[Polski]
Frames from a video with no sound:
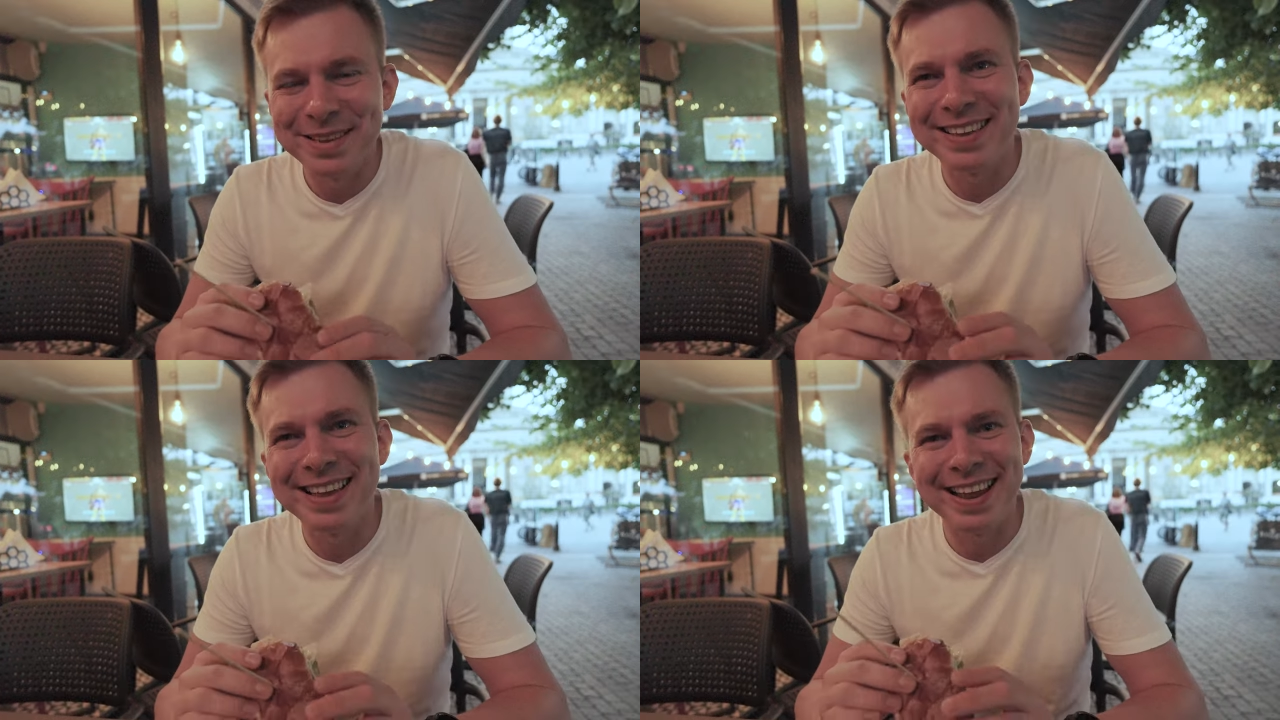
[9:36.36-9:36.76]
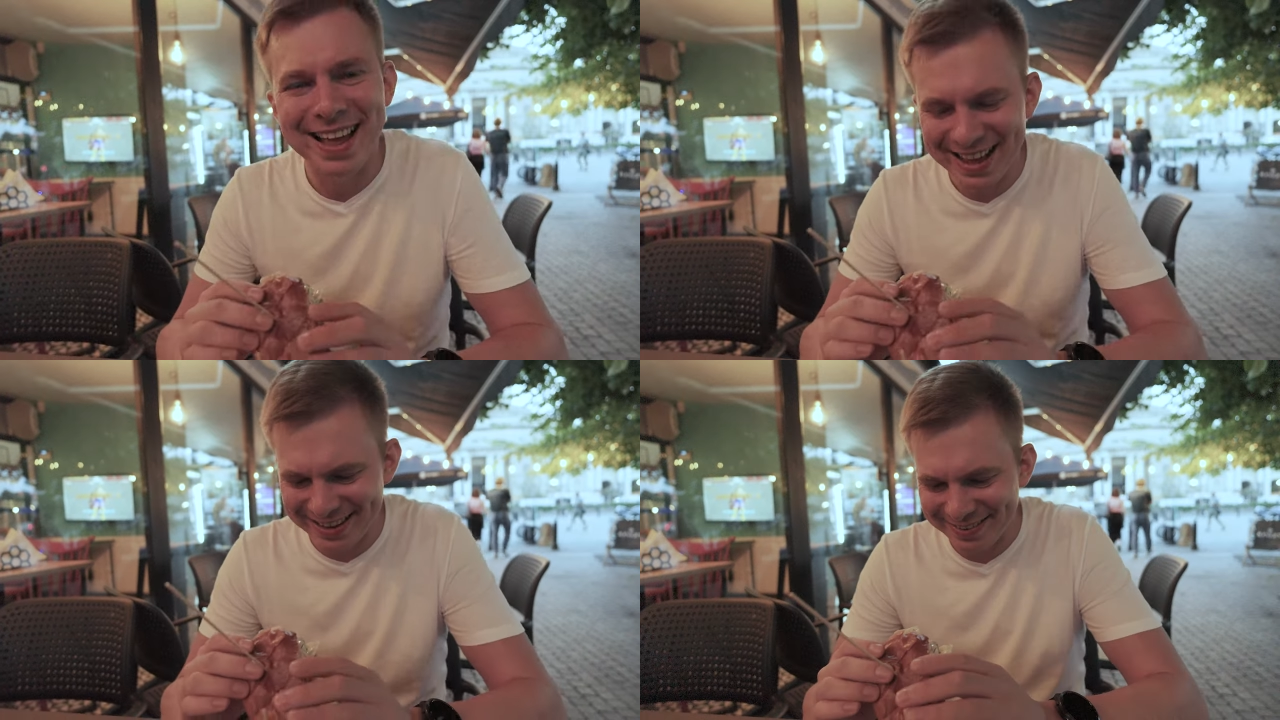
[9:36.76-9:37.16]
mizerię,
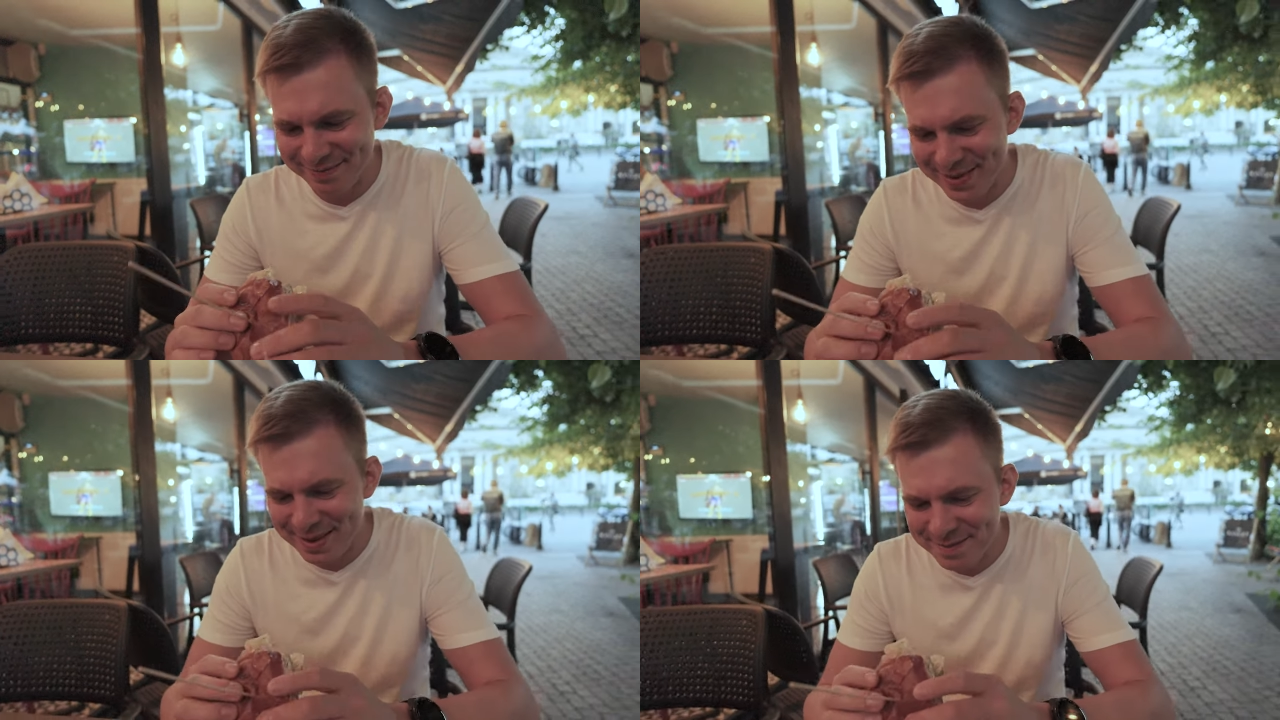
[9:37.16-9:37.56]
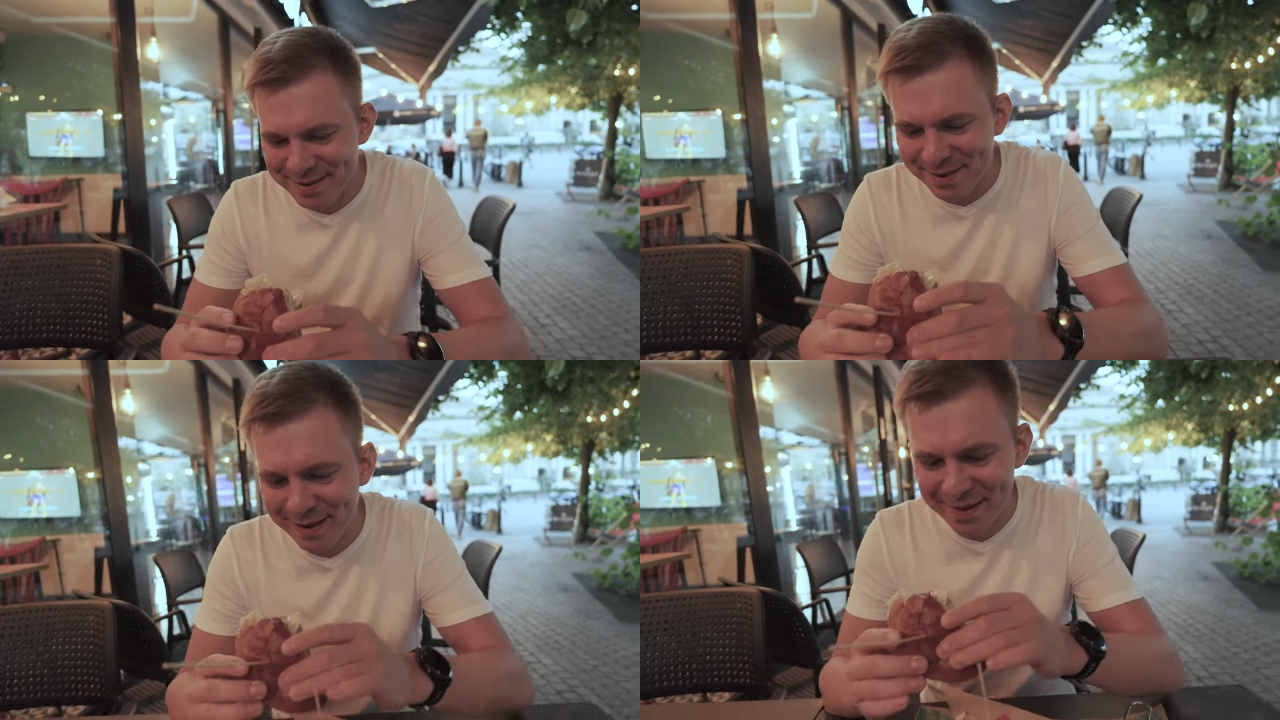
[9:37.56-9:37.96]
ej, żeby nie
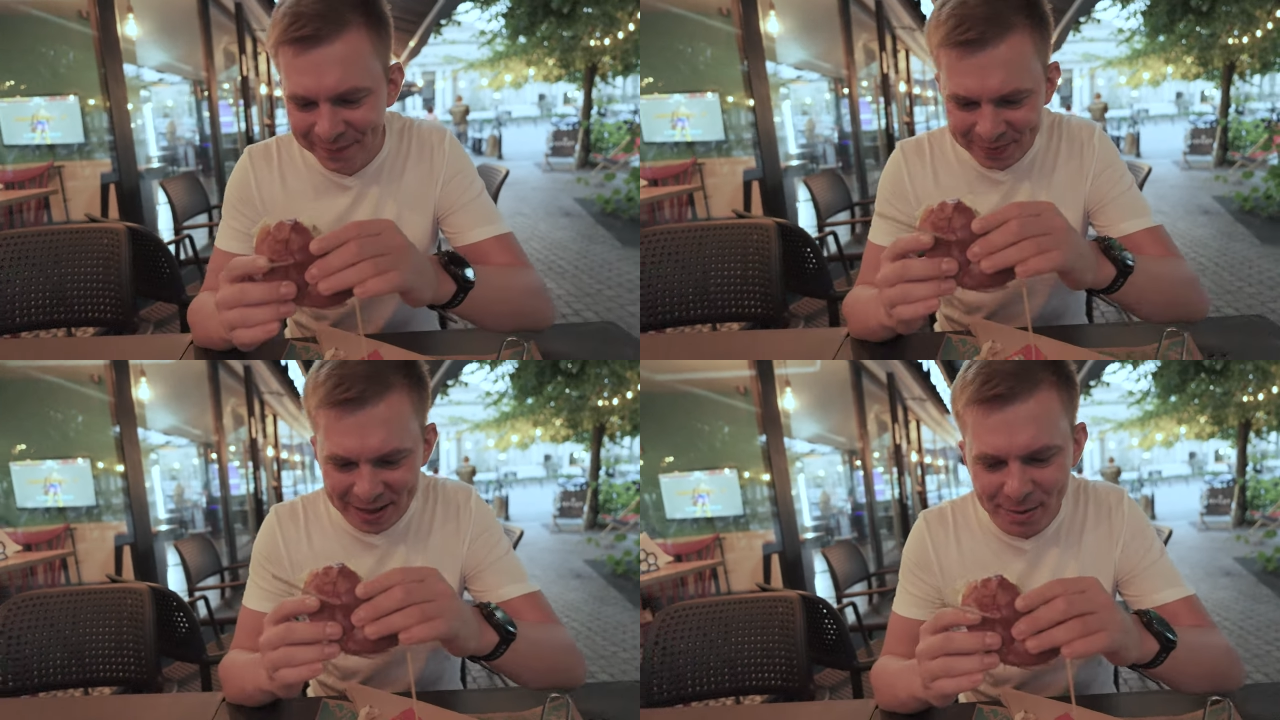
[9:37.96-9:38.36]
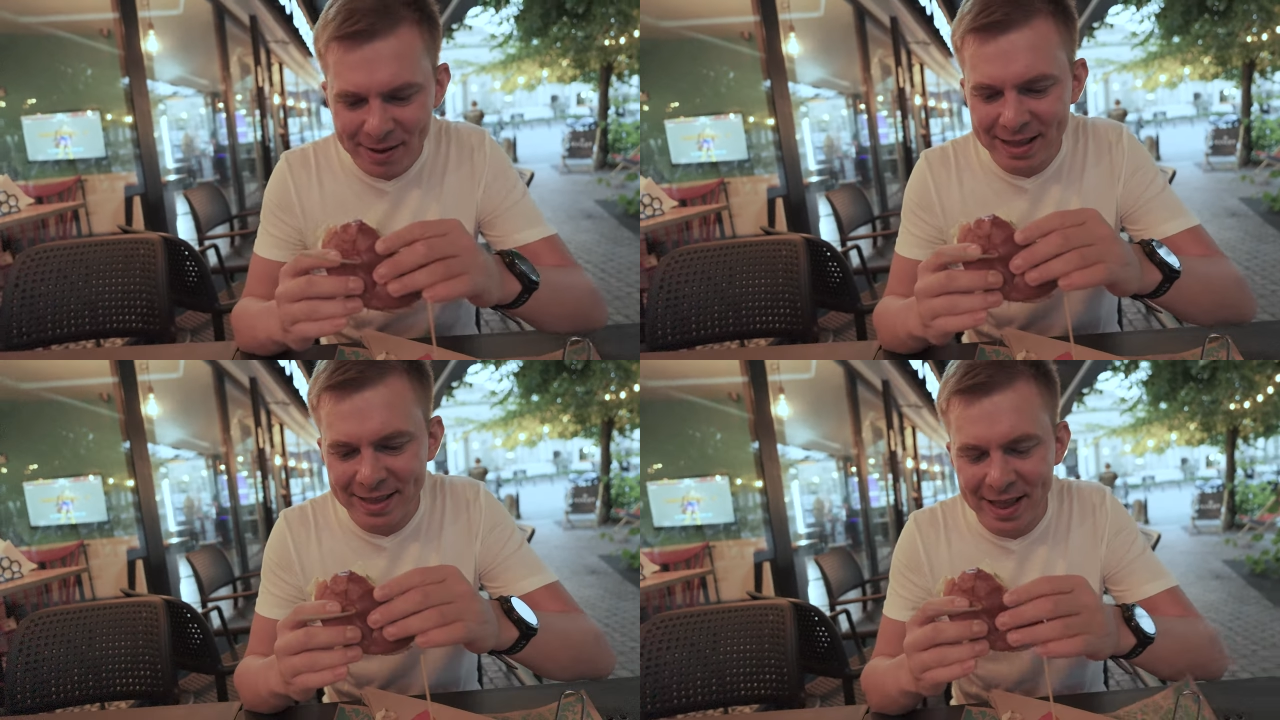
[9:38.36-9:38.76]
było. No
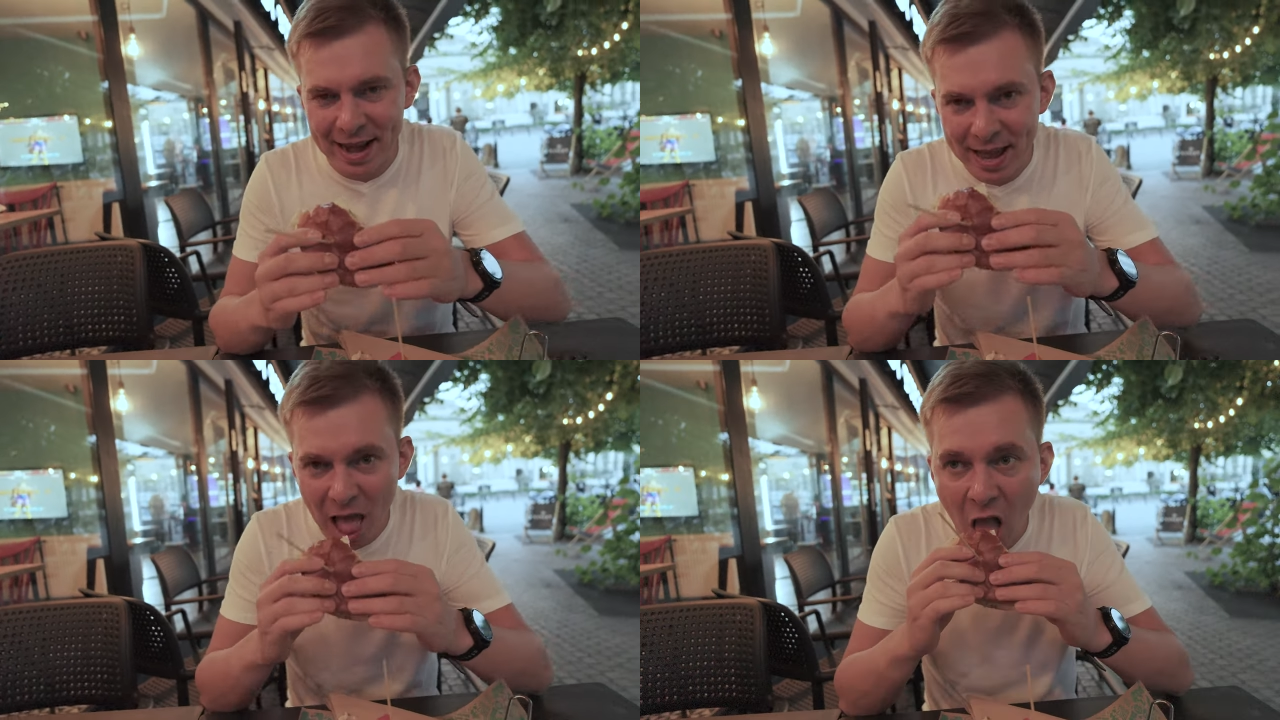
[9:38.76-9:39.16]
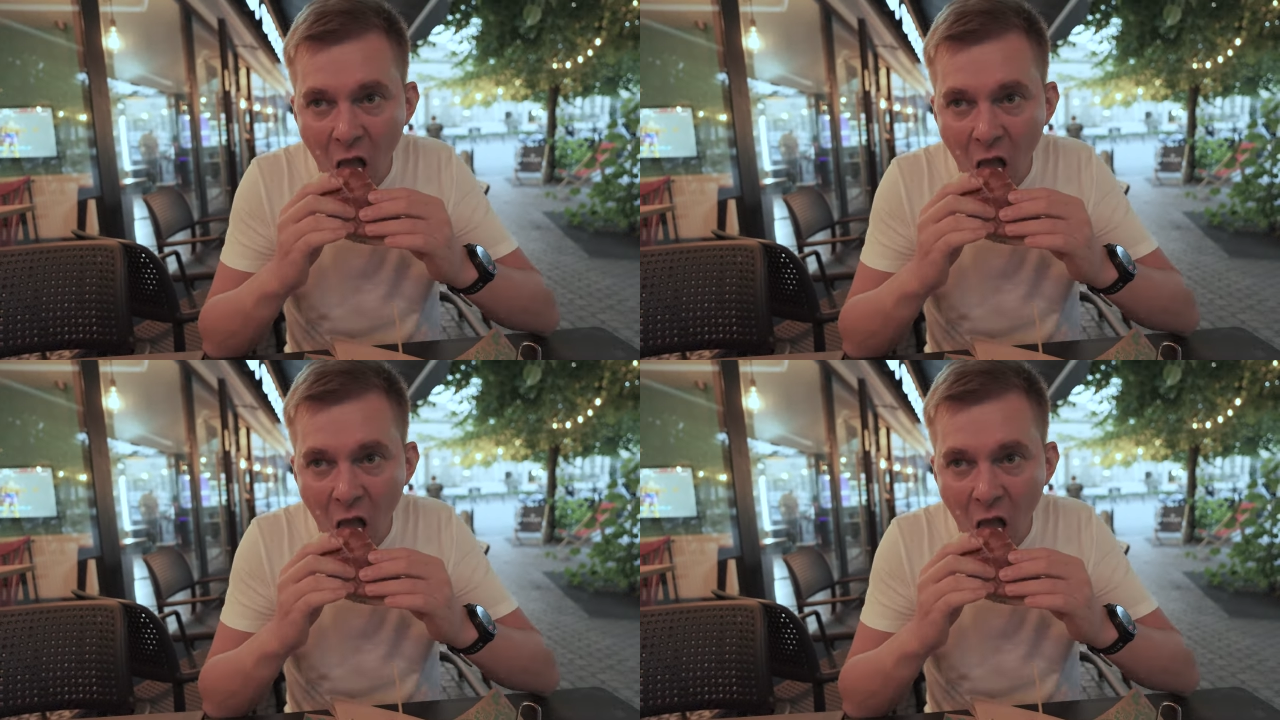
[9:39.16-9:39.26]
dobra, jadę dalej.